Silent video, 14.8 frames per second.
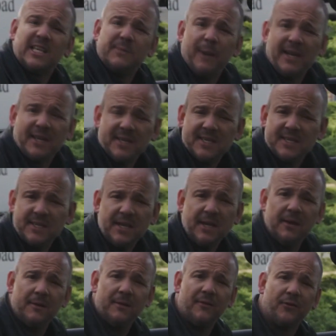sapevo cosa
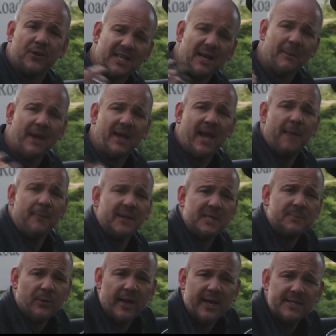aspettarmi la prima volta che
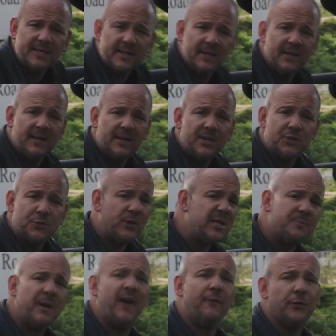sono venuto qui.
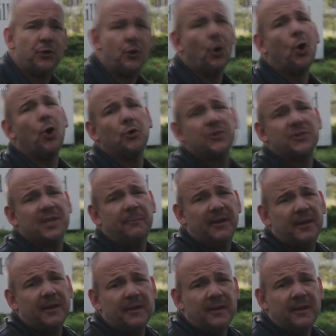Strade ricoperte d'oro